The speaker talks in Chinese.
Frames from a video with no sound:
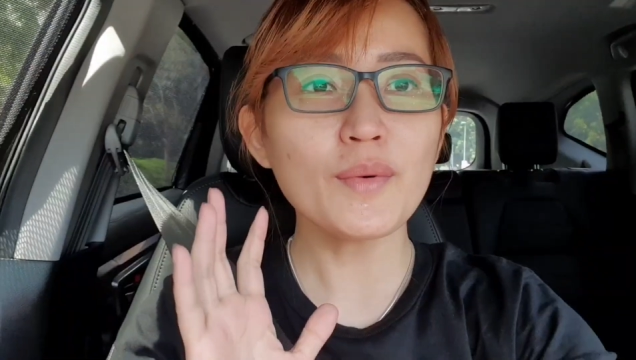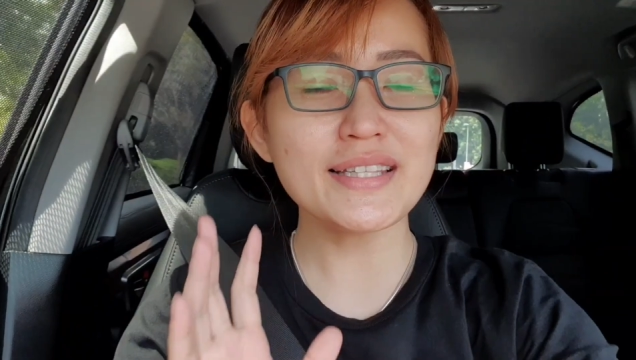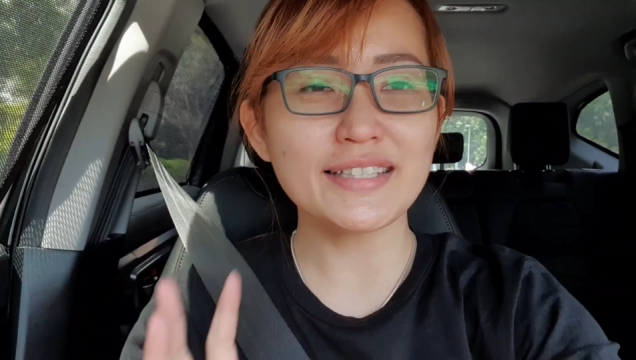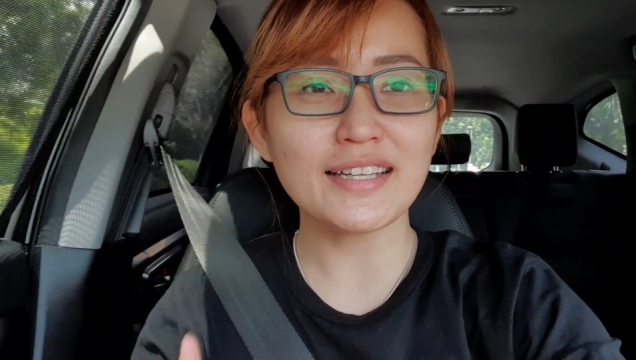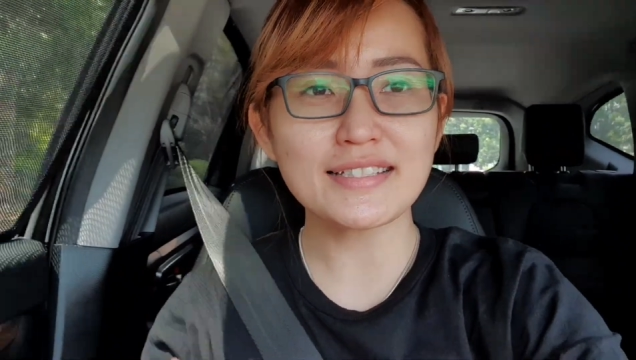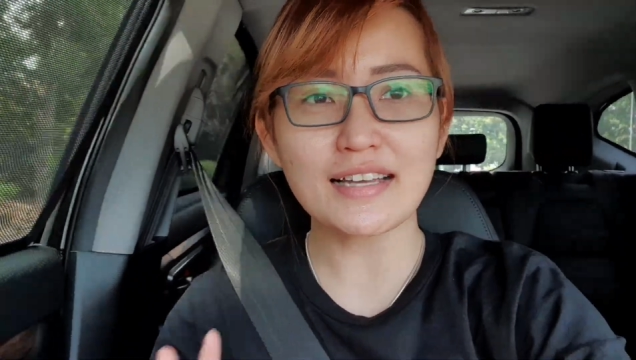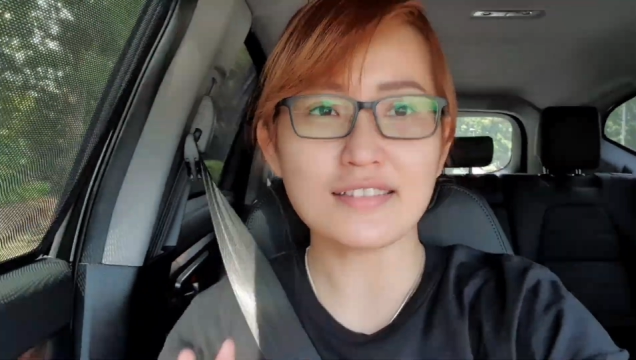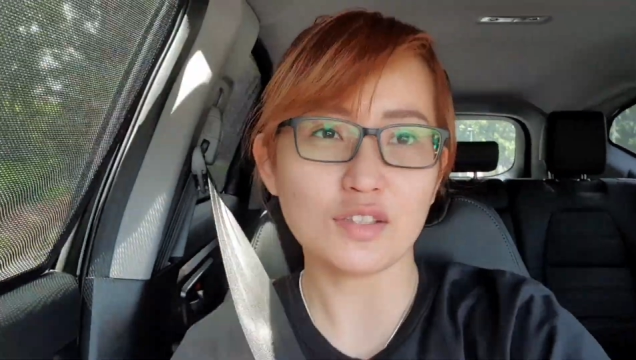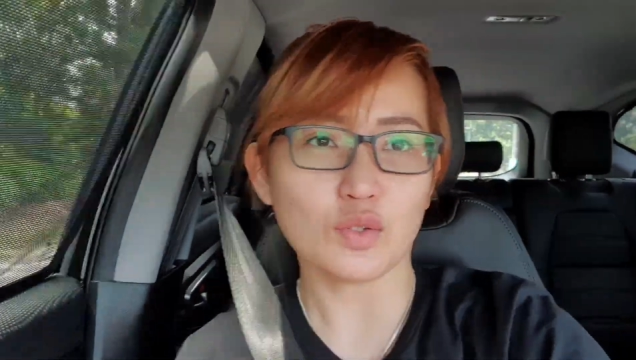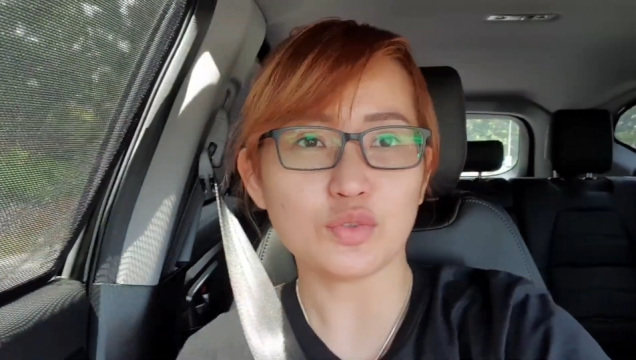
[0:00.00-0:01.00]
我们今年三
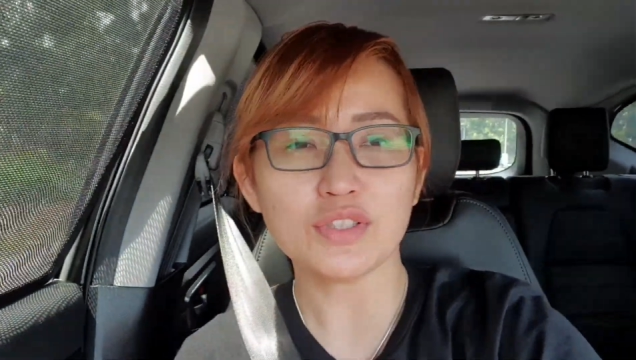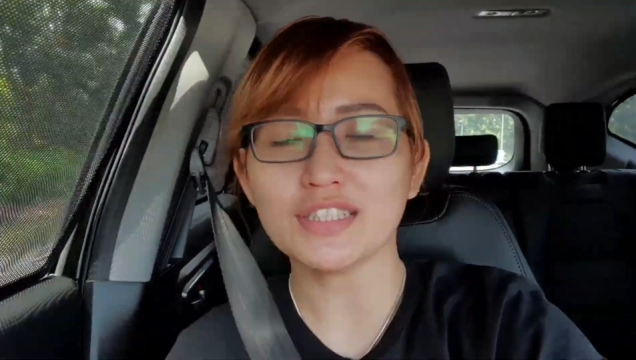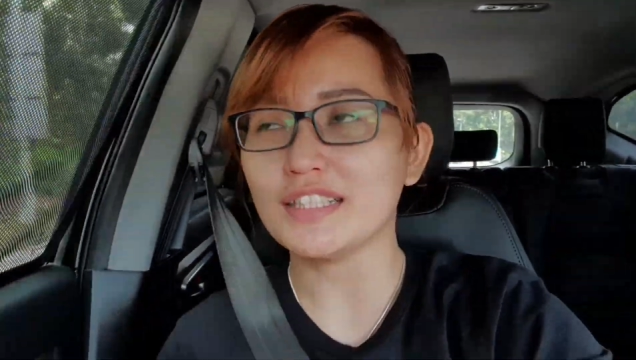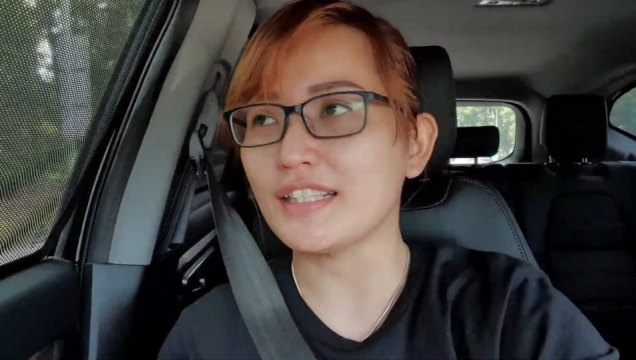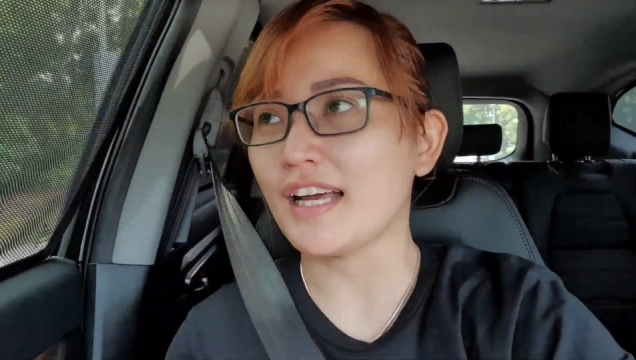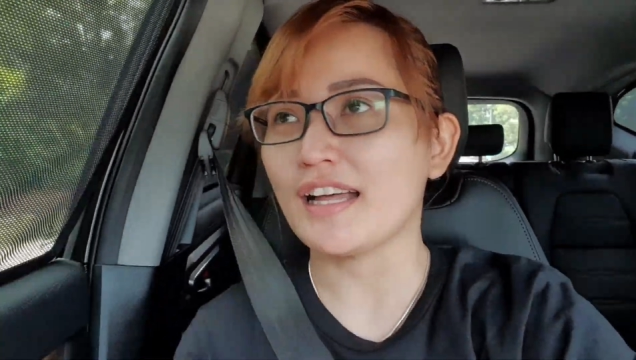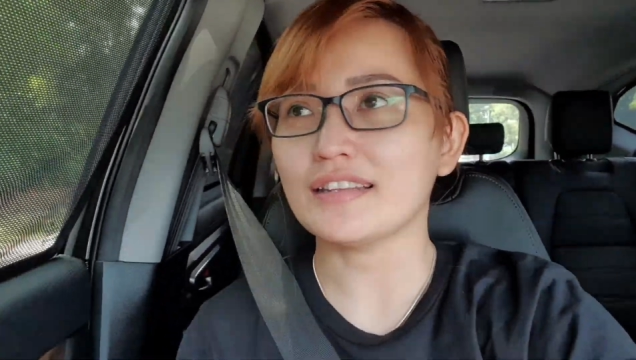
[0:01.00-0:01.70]
十多岁的人啊，